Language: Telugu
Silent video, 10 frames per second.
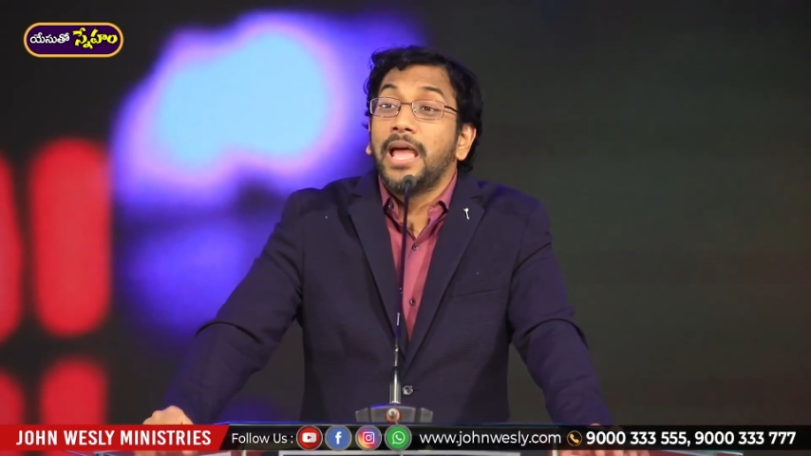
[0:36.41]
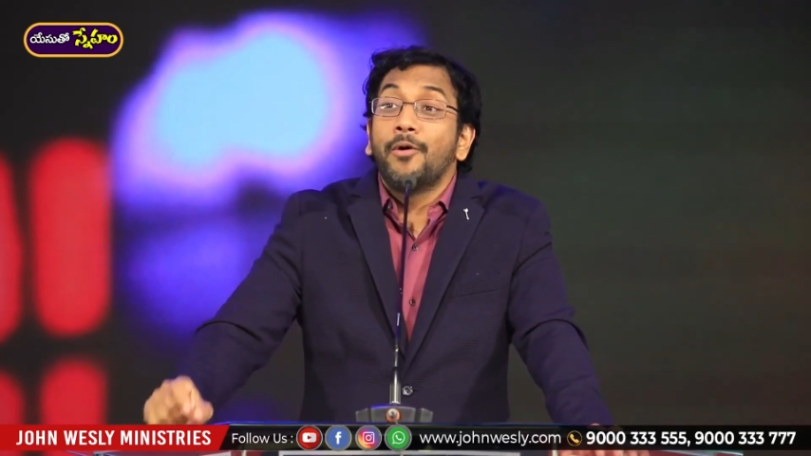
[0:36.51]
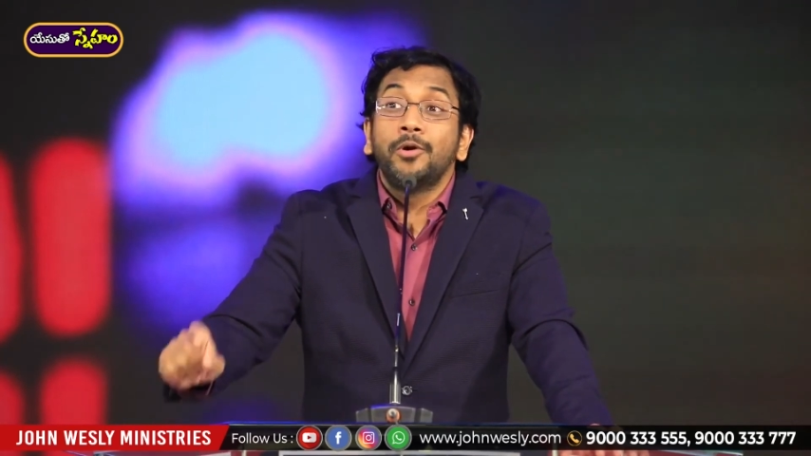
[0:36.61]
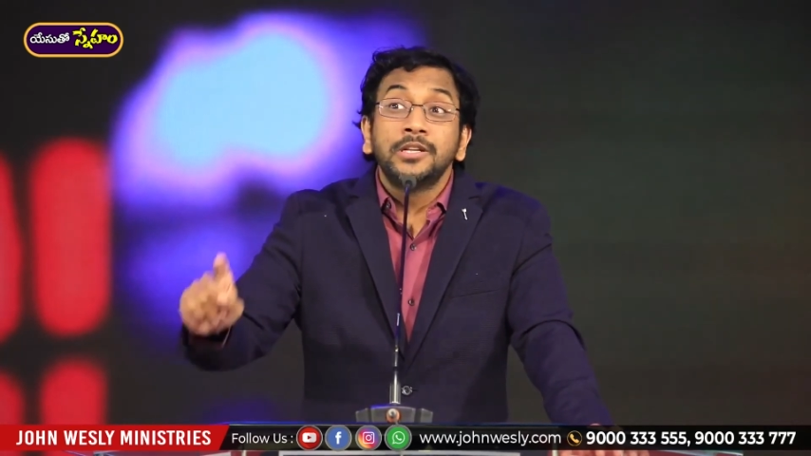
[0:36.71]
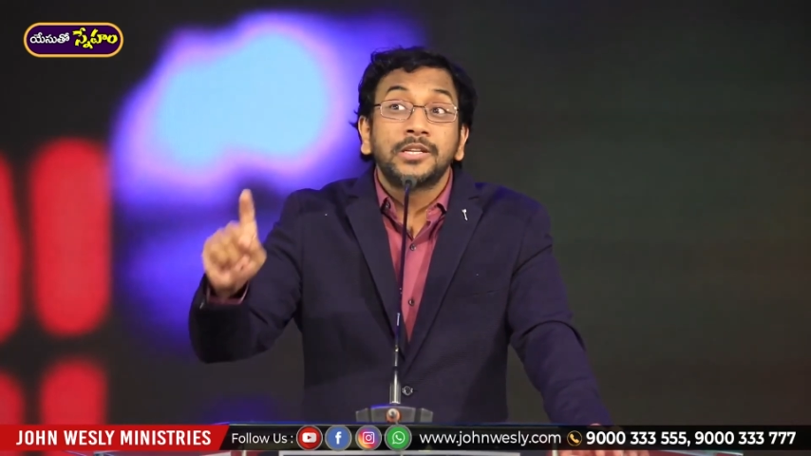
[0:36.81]

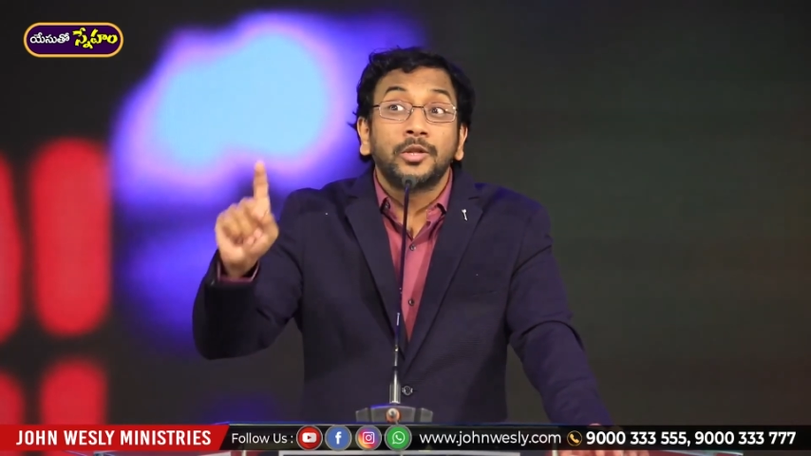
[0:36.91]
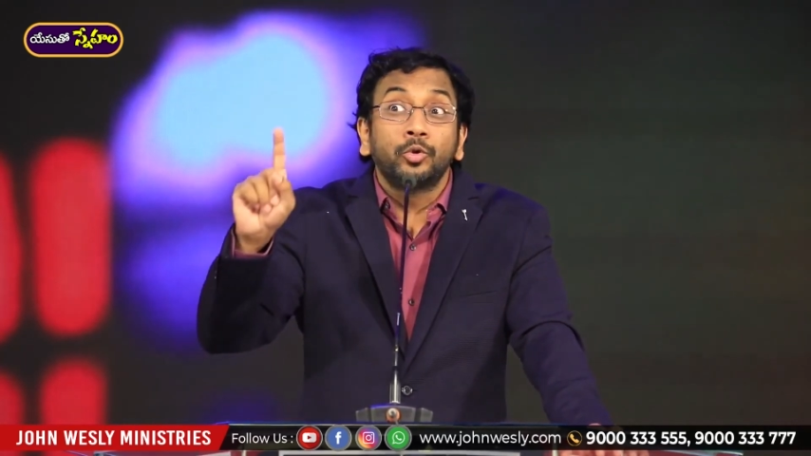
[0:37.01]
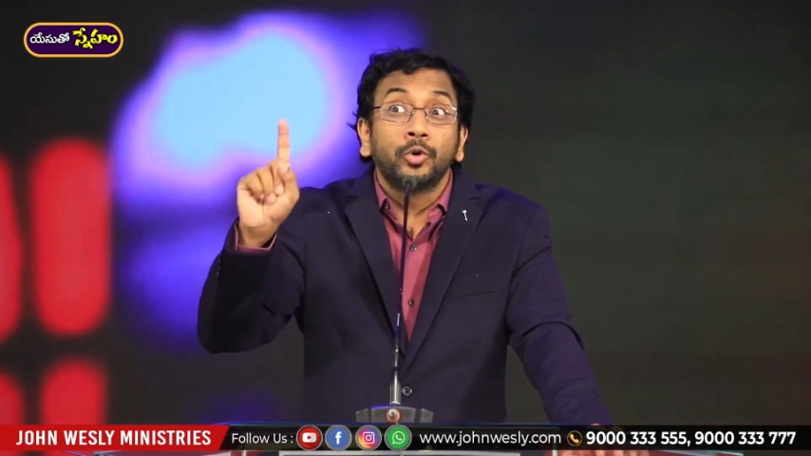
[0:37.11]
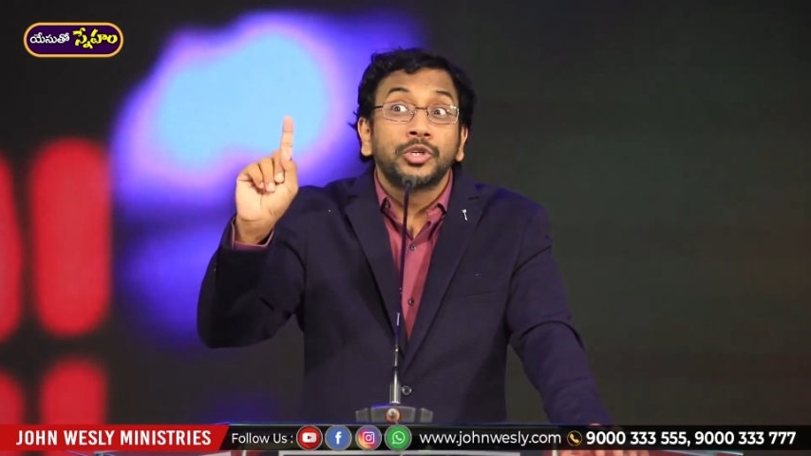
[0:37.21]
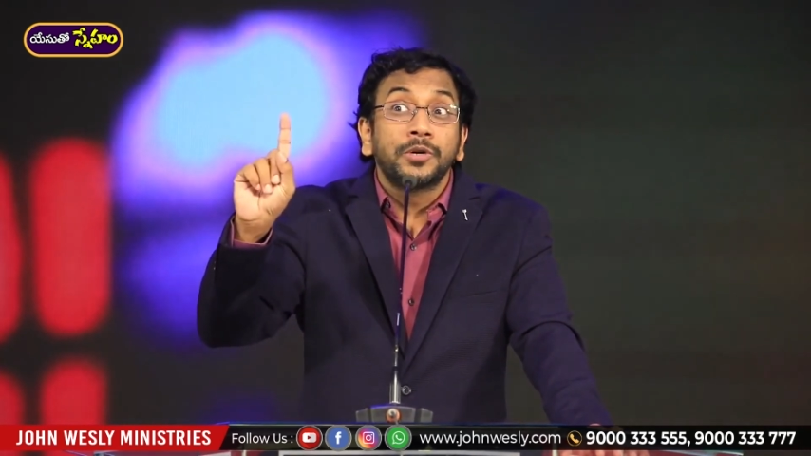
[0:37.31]
దేవుని
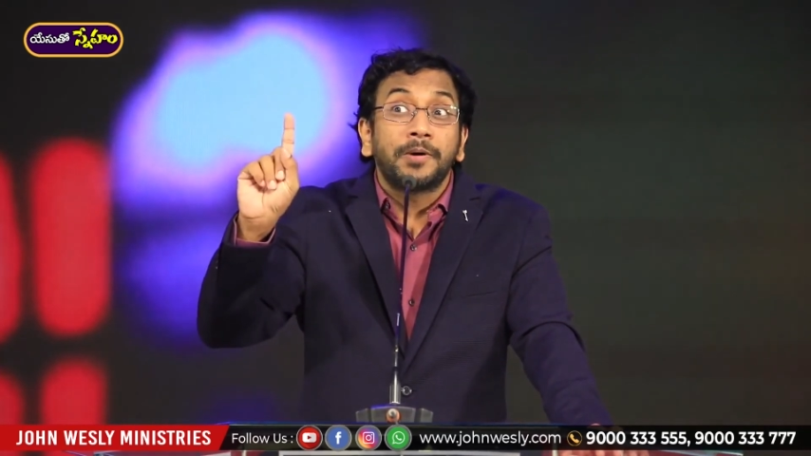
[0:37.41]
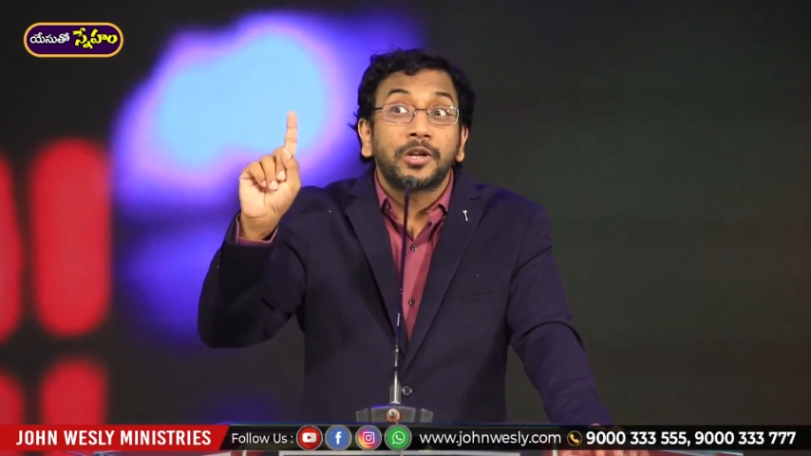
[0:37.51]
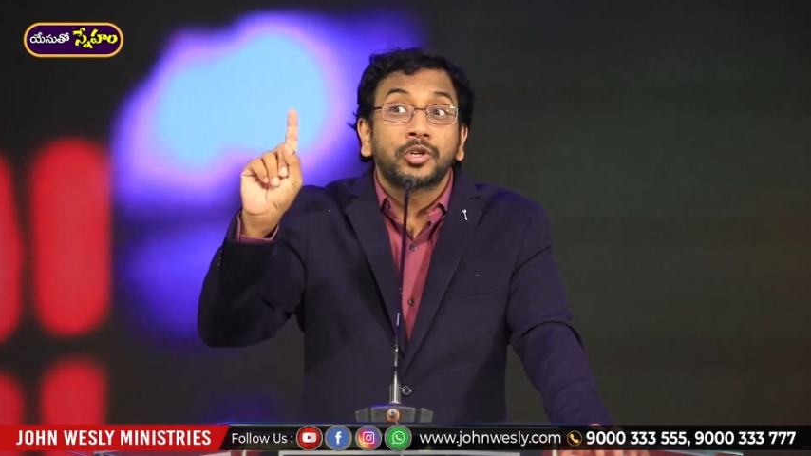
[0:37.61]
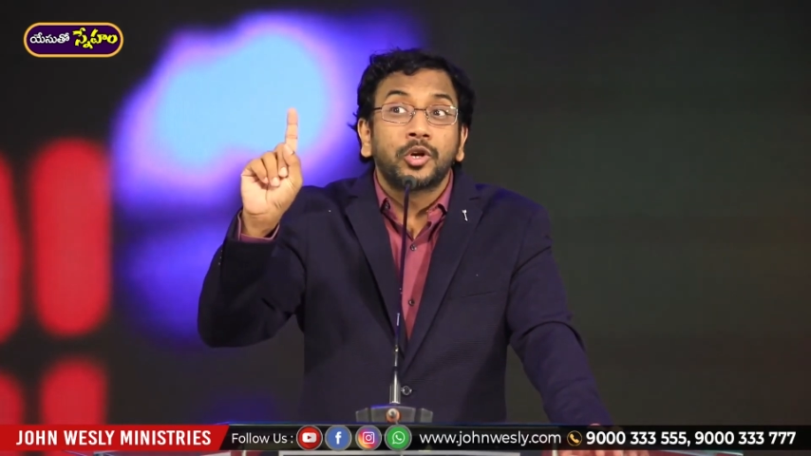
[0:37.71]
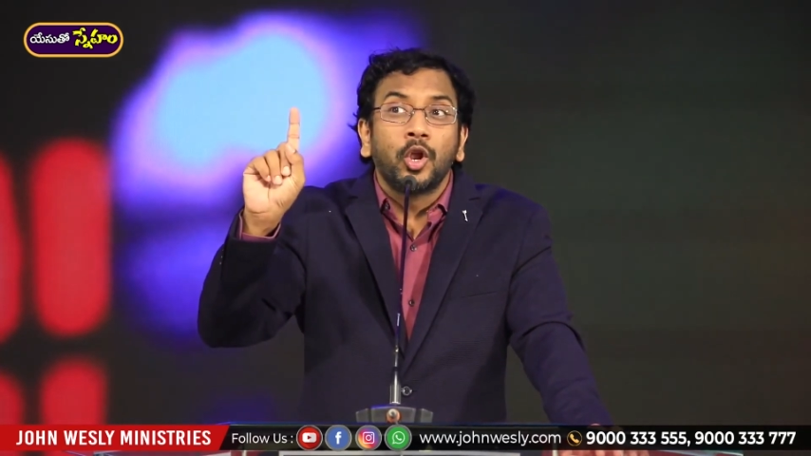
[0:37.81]

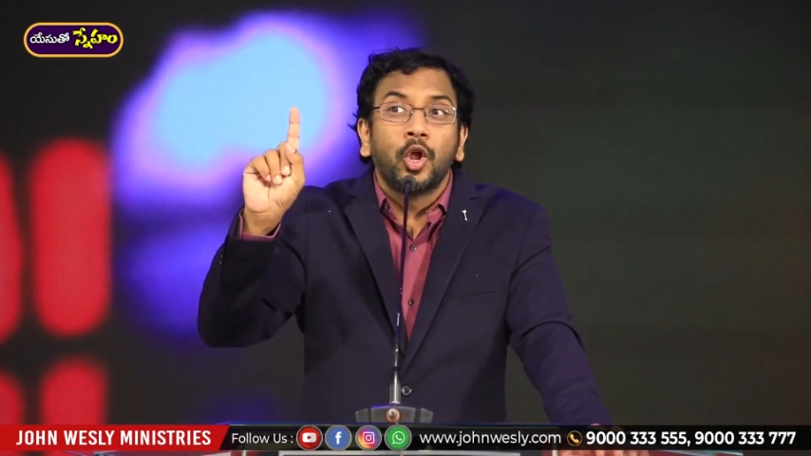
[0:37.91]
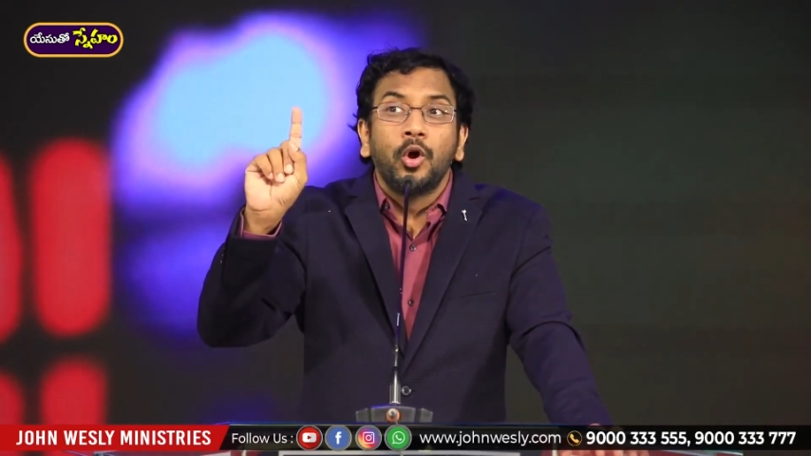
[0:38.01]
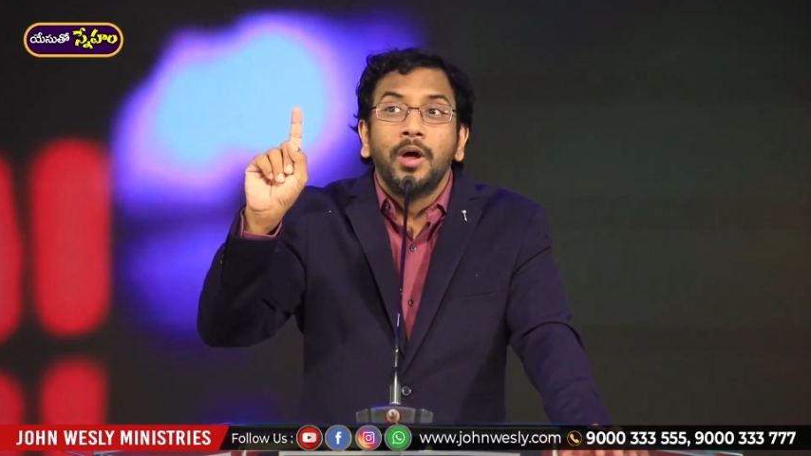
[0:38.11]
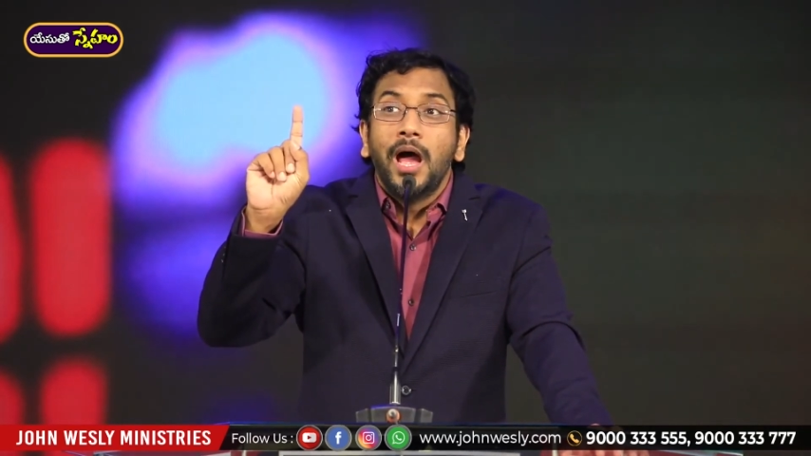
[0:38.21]
సంతోషపరచడంలో